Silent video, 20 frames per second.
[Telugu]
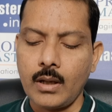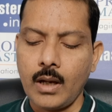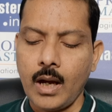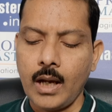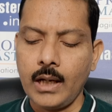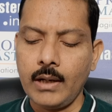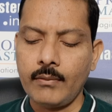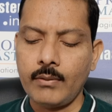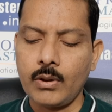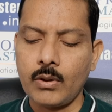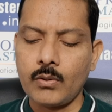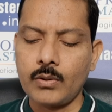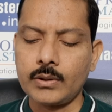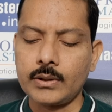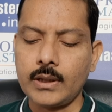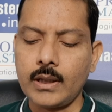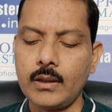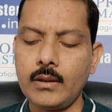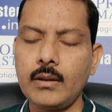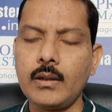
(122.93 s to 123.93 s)
ఆ లెవెల్లో
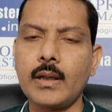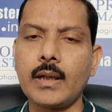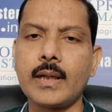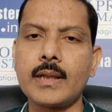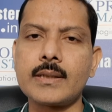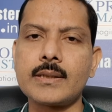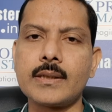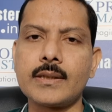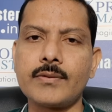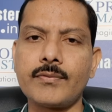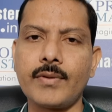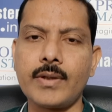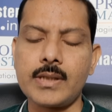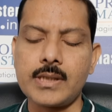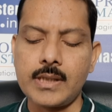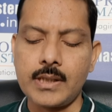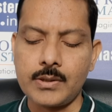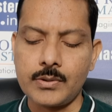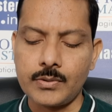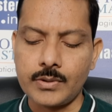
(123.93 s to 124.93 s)
కొంత రెసిస్టెన్స్ ఫేస్
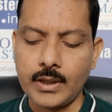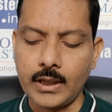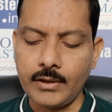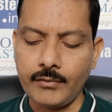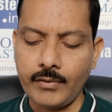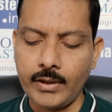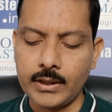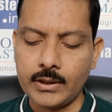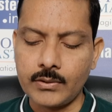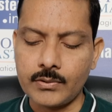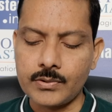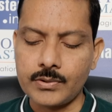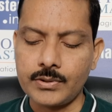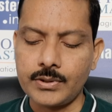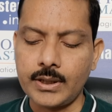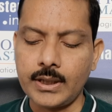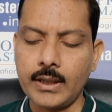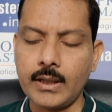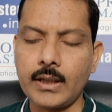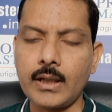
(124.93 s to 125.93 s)
చేయొచ్చు థర్టీ ఫైవ్ థౌజండ్
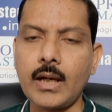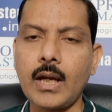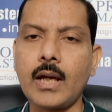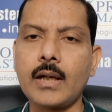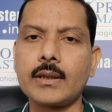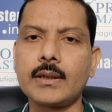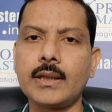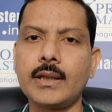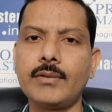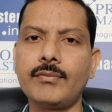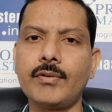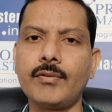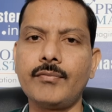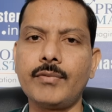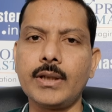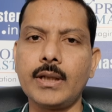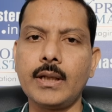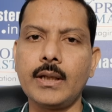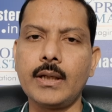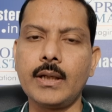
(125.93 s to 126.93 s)
త్రీ హండ్రెడ్ ఆర్ త్రీ
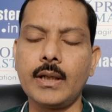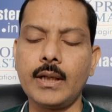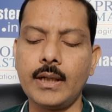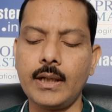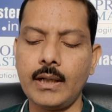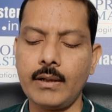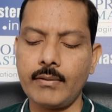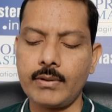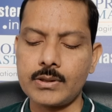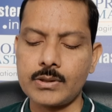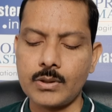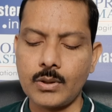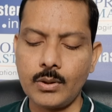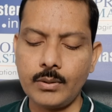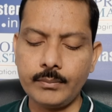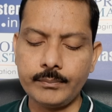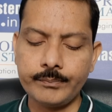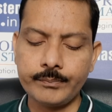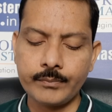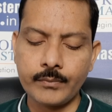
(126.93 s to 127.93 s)
ఫిఫ్టీ ఈ లెవెల్స్లో
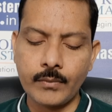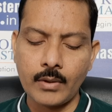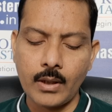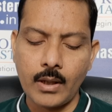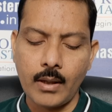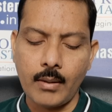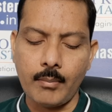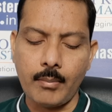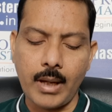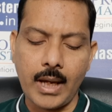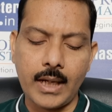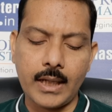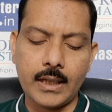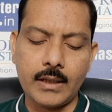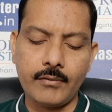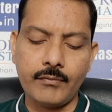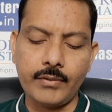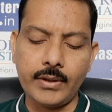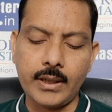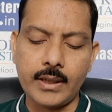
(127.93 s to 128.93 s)
బ్యాంక్
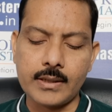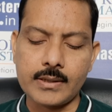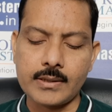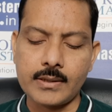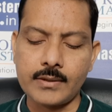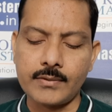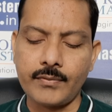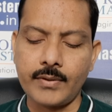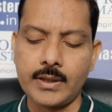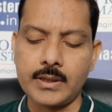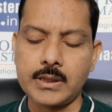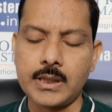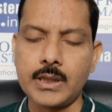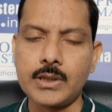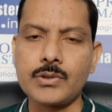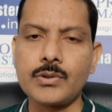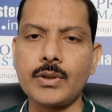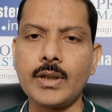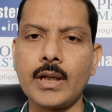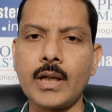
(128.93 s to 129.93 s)
నిఫ్టీ రెసిస్టెన్స్ ఫేస్
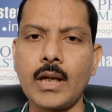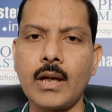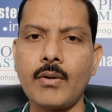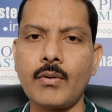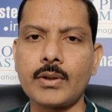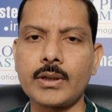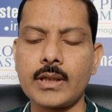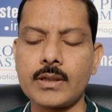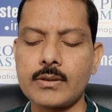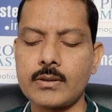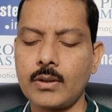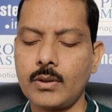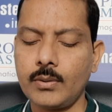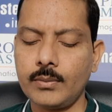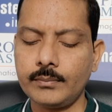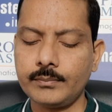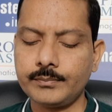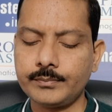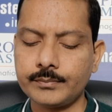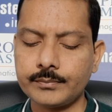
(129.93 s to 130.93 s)
చేయొచ్చు నిన్న ఒక దశలో
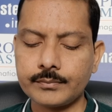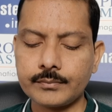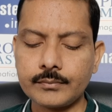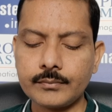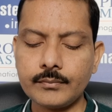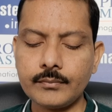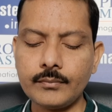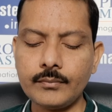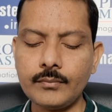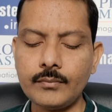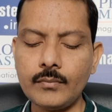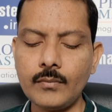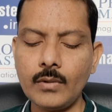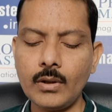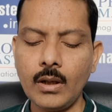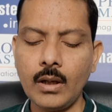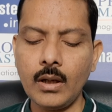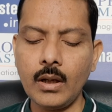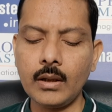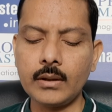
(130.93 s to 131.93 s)

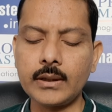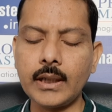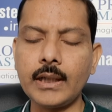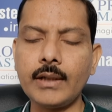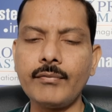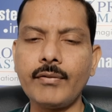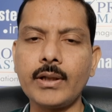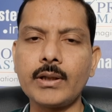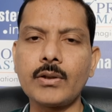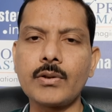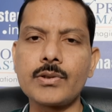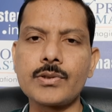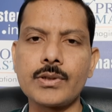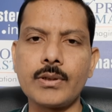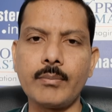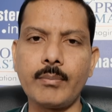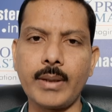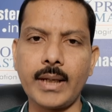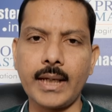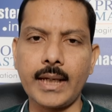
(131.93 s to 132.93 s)
థర్టీ ఫైవ్
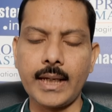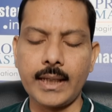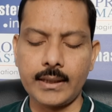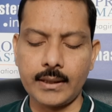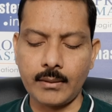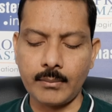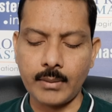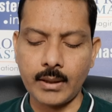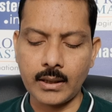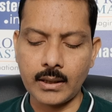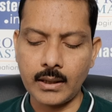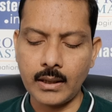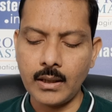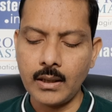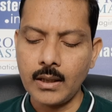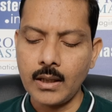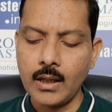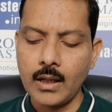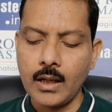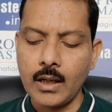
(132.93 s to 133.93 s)
థౌజండ్ బ్రేక్ అయిందనమాట
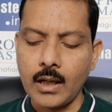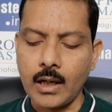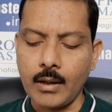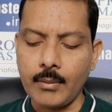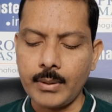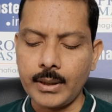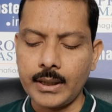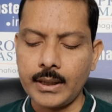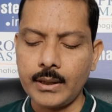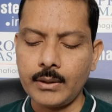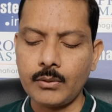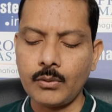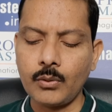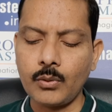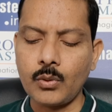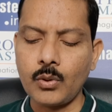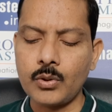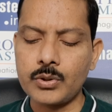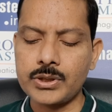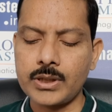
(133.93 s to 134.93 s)
కాబట్టి ట్వంటీ
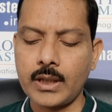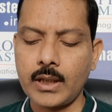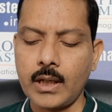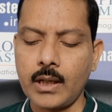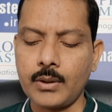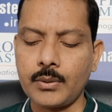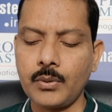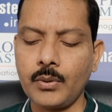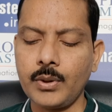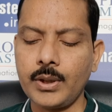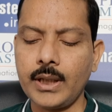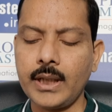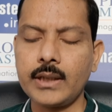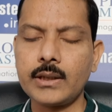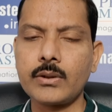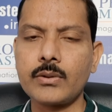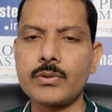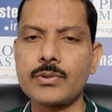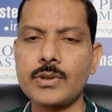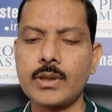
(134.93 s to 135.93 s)
క్లోజర్గా ట్వంటీ నైన్
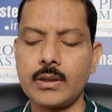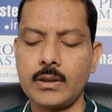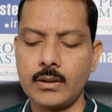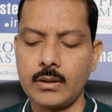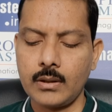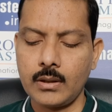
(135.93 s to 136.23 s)
థౌజండ్